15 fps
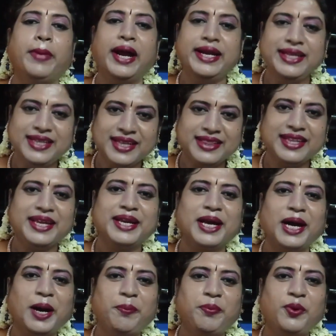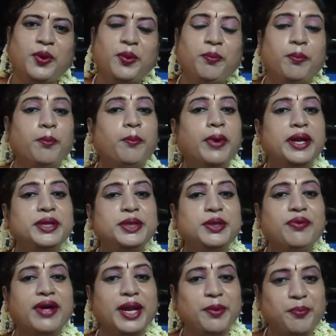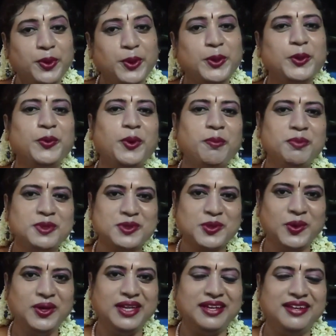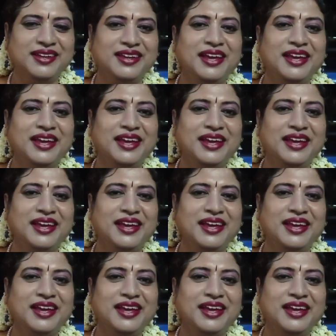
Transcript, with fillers: மனிதத்தை காப்போம் மருத்துவரை போற்றுவோம்னு சொல்லி